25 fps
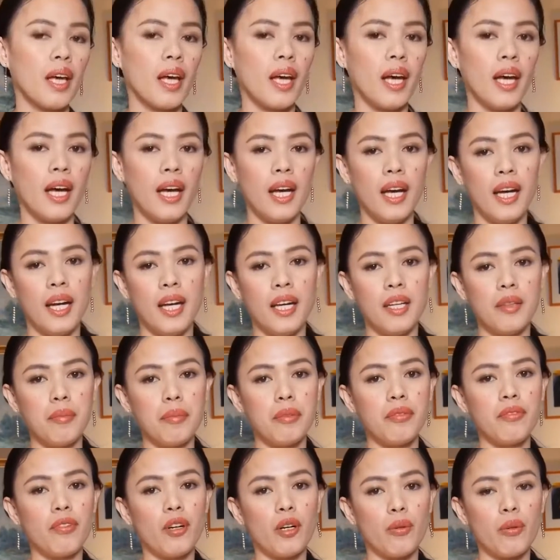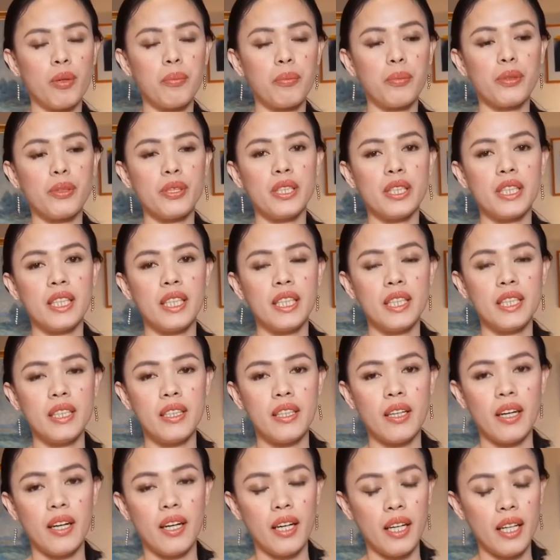And before we proceed
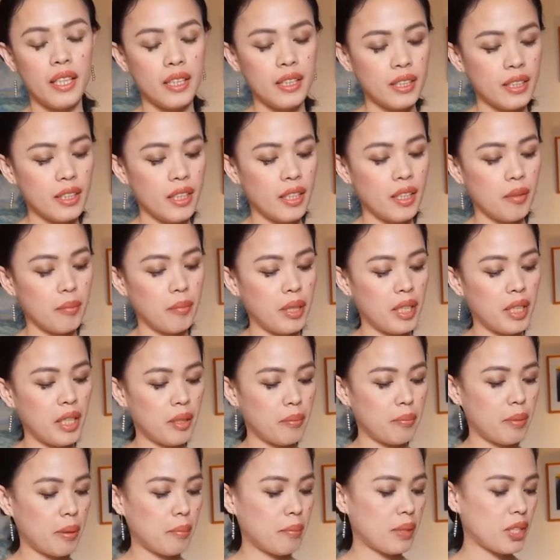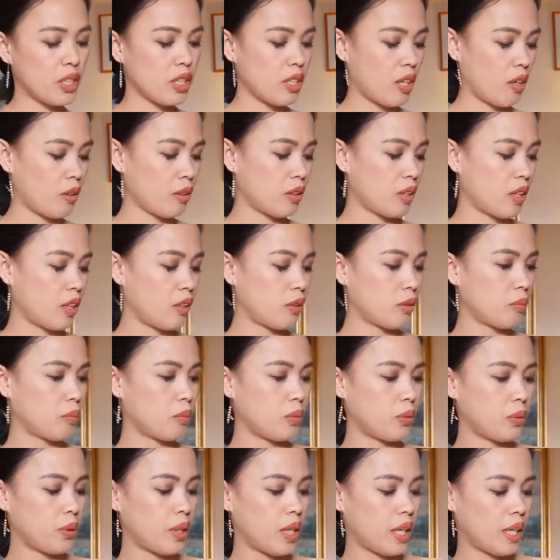guys, uh, may nagpapa-shoutout
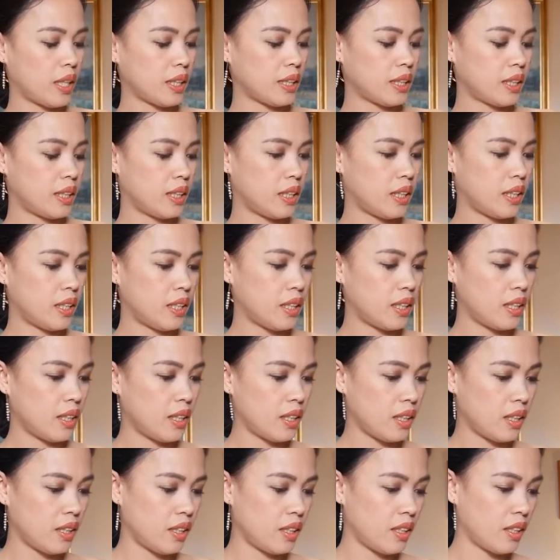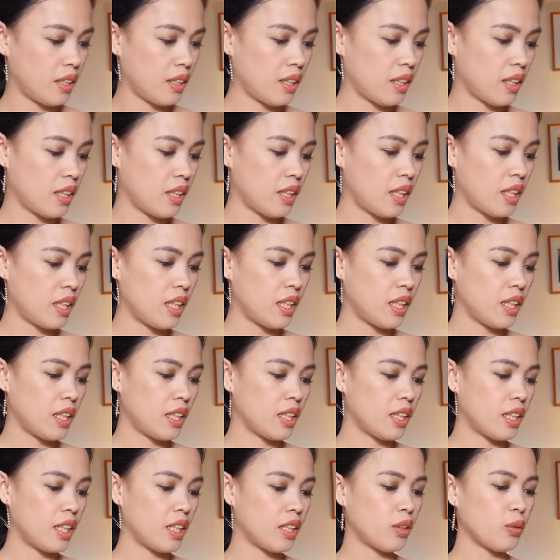muna si
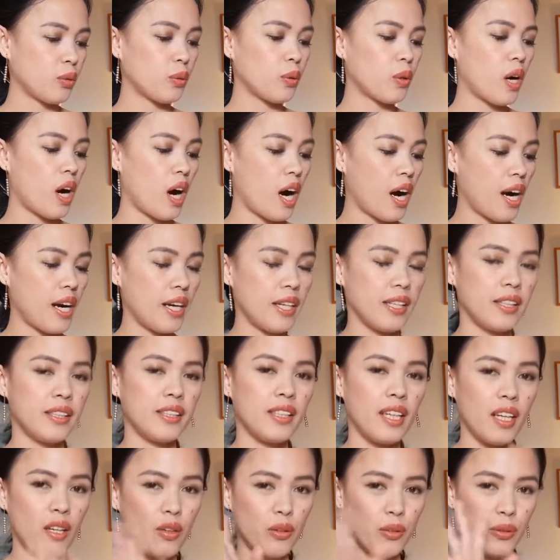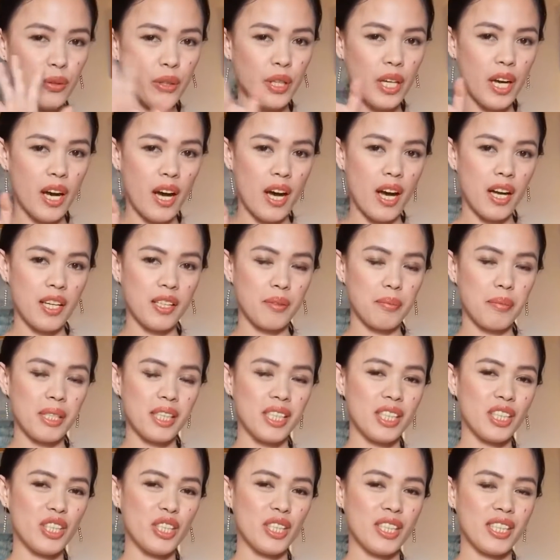Tito Card. Hello kuya,
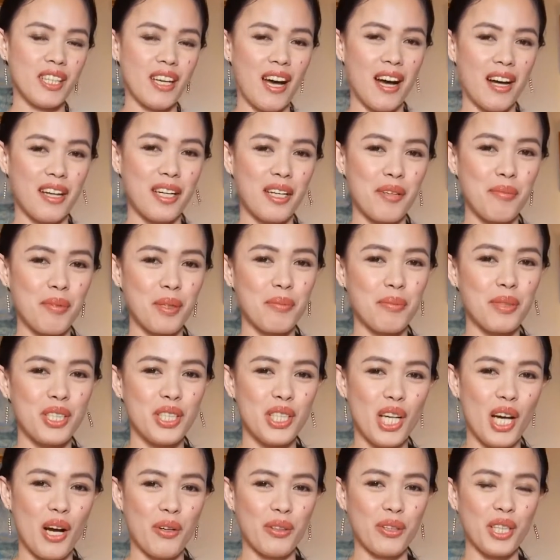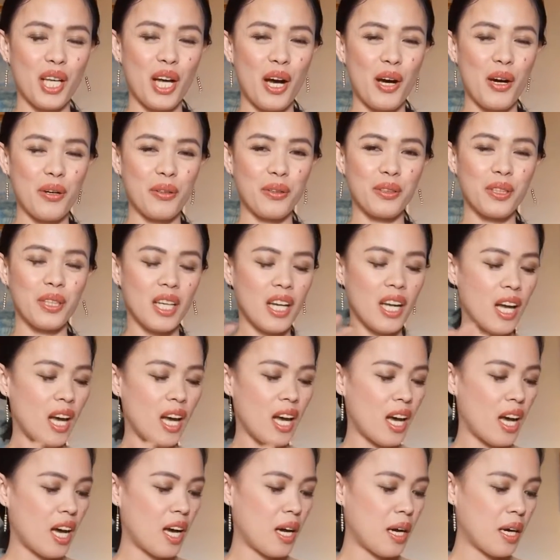nag-message siya sa akin, magpa-shoutout.
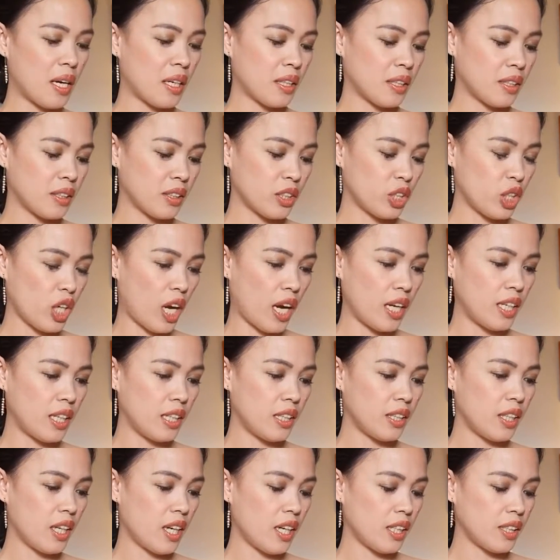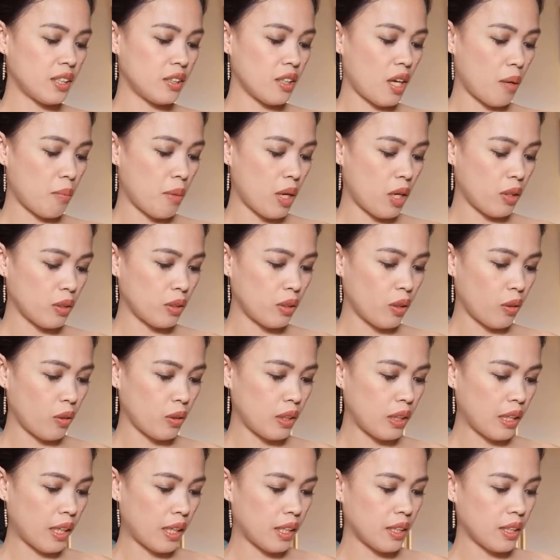Ang channel niya is about
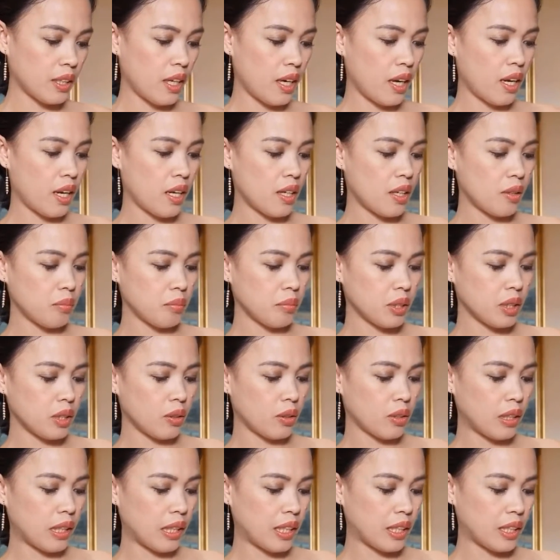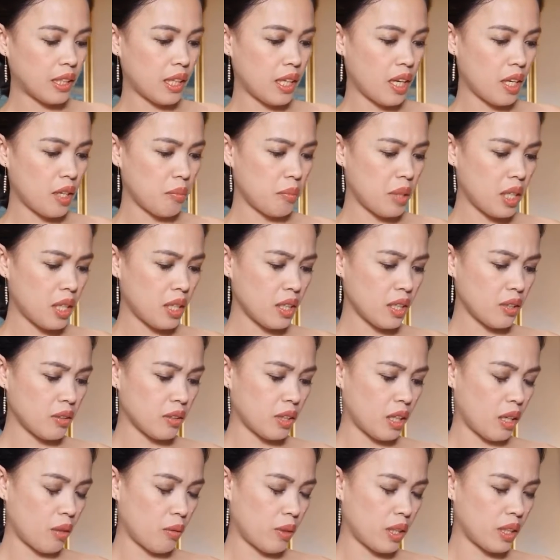online games, online gaming, ang
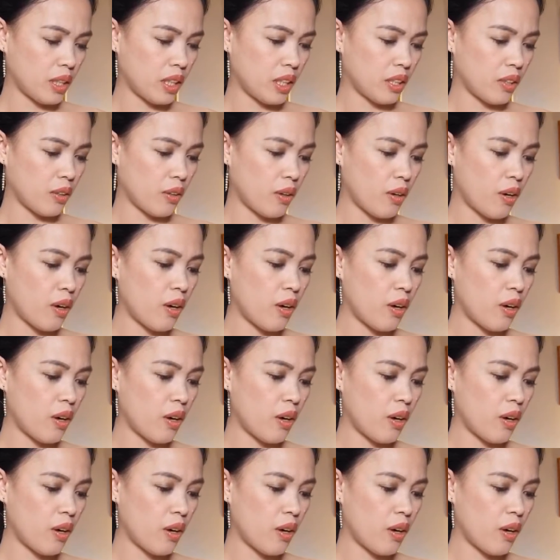tawag nito.